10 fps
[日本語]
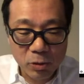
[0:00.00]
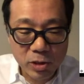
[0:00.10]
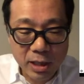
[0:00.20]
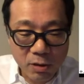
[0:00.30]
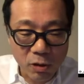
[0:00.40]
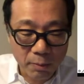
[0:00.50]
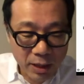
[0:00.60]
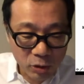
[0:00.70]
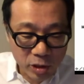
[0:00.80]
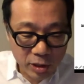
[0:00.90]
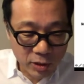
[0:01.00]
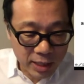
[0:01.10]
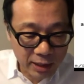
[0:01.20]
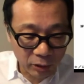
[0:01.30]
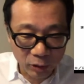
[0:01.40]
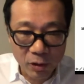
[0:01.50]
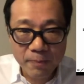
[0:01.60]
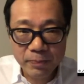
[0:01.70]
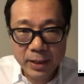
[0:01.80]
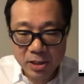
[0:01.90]
ちらをまあロジックサイドと
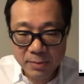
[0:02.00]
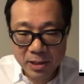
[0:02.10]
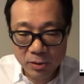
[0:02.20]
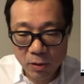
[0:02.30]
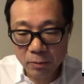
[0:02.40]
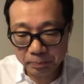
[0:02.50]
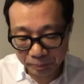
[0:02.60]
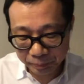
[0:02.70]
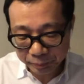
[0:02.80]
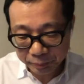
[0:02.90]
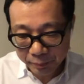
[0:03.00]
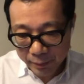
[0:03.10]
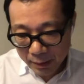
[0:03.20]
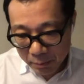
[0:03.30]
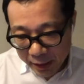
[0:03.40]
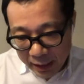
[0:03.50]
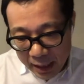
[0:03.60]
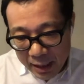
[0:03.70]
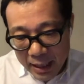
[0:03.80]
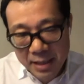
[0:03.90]
しますと、右
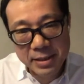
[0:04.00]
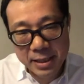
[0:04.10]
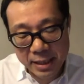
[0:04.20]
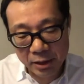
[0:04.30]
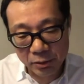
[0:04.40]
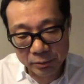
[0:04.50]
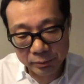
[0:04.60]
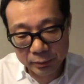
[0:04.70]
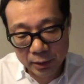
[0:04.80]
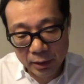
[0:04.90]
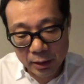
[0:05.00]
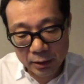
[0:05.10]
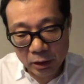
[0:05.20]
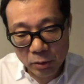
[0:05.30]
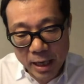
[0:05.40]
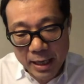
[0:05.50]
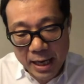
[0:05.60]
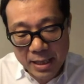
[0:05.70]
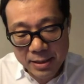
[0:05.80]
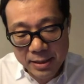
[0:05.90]
側が完成サイド。例えば、
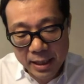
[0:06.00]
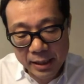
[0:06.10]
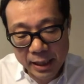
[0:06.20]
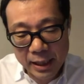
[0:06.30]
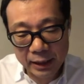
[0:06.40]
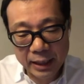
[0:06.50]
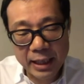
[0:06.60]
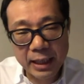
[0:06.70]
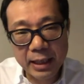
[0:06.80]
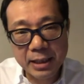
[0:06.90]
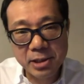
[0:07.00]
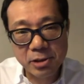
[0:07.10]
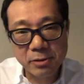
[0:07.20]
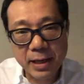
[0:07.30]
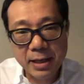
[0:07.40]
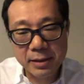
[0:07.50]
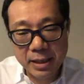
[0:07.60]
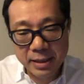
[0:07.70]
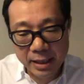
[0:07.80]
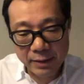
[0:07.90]
完成で課題解決するのは
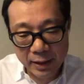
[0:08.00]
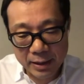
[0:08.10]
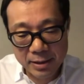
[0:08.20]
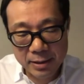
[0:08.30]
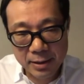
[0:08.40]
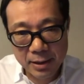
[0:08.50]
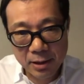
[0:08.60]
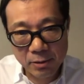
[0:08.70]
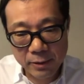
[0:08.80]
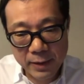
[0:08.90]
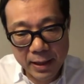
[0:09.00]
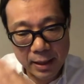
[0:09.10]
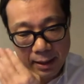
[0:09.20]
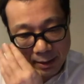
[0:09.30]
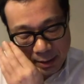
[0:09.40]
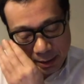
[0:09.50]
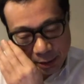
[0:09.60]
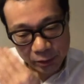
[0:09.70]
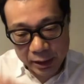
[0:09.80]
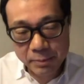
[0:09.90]
デザインなわけです。これは、
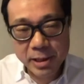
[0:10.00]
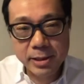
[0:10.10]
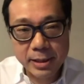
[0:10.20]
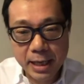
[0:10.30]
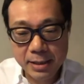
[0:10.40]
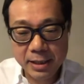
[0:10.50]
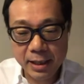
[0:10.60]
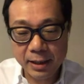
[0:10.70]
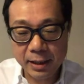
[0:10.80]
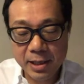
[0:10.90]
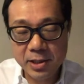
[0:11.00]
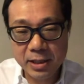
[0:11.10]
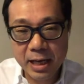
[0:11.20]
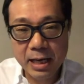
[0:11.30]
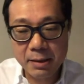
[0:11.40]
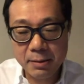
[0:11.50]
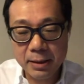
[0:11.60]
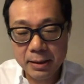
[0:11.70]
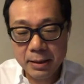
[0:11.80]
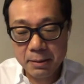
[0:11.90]
レオナルド・ダ・ヴィンチが設計した、
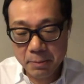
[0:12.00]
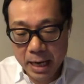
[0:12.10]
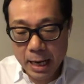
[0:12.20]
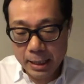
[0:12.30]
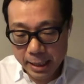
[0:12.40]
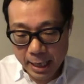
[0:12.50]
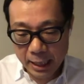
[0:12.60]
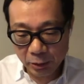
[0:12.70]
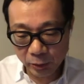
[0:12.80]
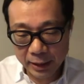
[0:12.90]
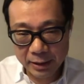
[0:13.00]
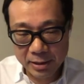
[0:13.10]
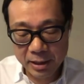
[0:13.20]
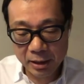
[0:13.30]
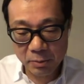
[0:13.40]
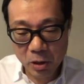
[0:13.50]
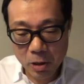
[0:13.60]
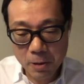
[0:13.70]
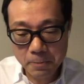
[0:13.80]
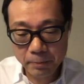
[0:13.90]
まあ、礼拝堂なんですけれども、